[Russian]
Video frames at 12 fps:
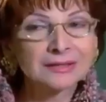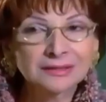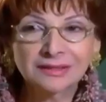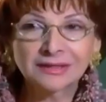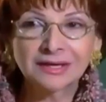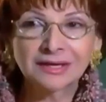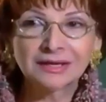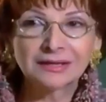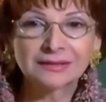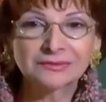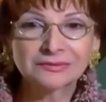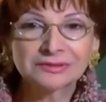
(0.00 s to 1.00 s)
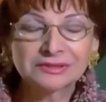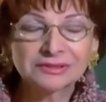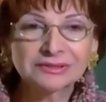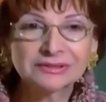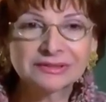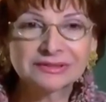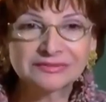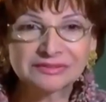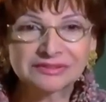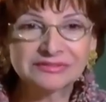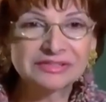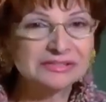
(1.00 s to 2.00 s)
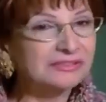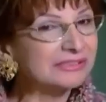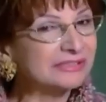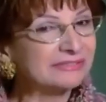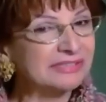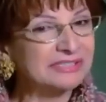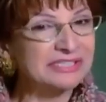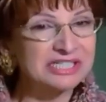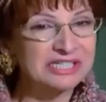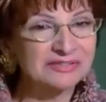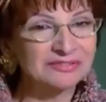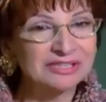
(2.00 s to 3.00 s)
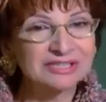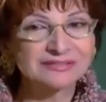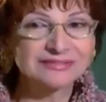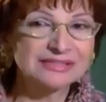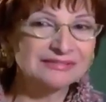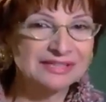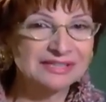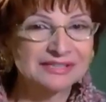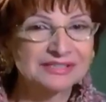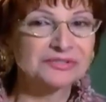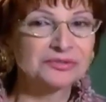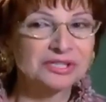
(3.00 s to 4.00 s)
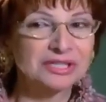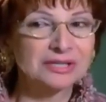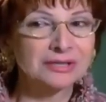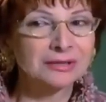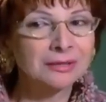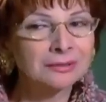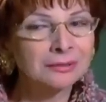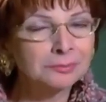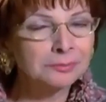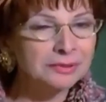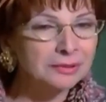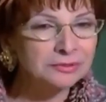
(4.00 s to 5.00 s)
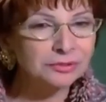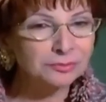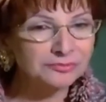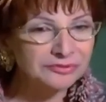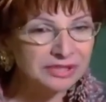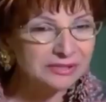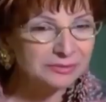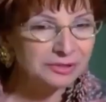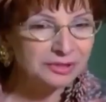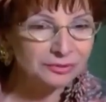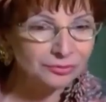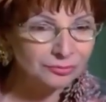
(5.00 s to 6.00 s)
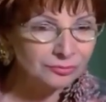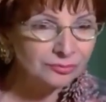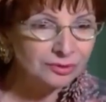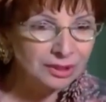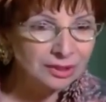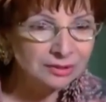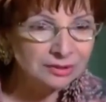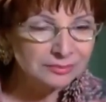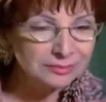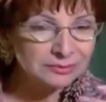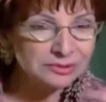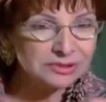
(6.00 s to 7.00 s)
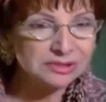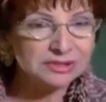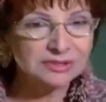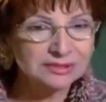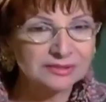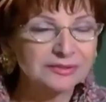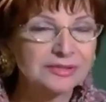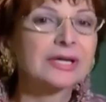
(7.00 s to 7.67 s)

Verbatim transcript: Да, вот это, вот это, это твоя джа, вот эти вот твои штучки. Надо петь, надо, чтобы в третьем ряду тебя услышали.